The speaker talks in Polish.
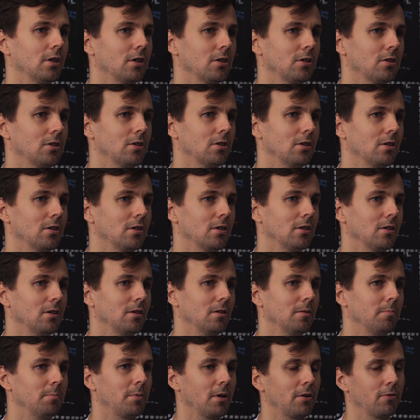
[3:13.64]
też y,
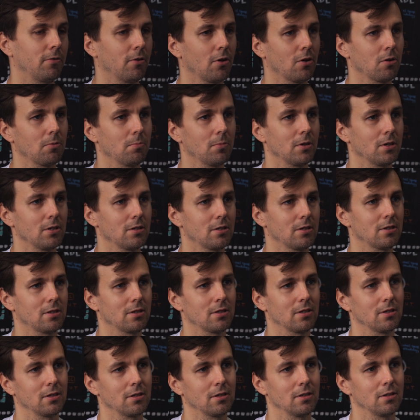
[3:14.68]

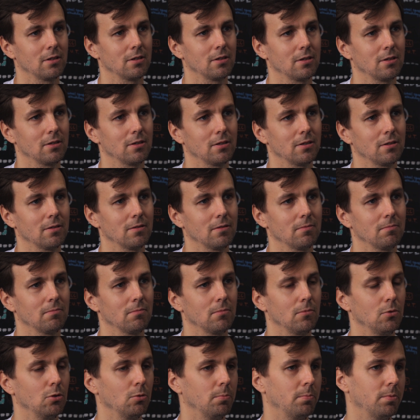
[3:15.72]
performance y,
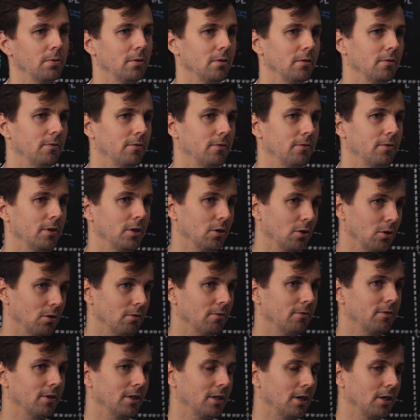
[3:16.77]
lub
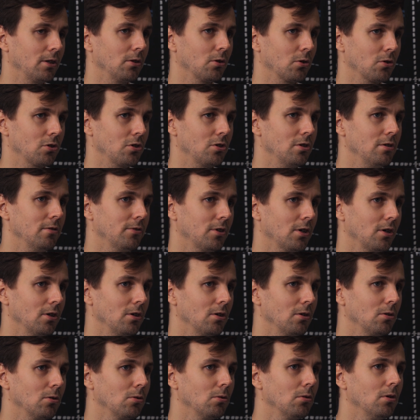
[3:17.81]
wydajności w
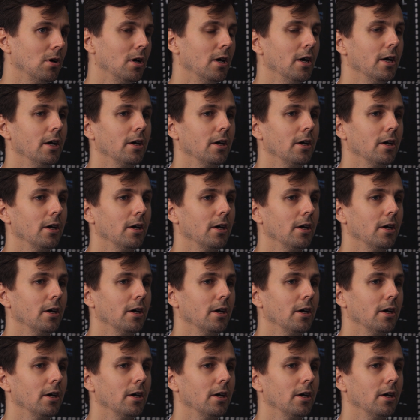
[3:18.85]
treningu,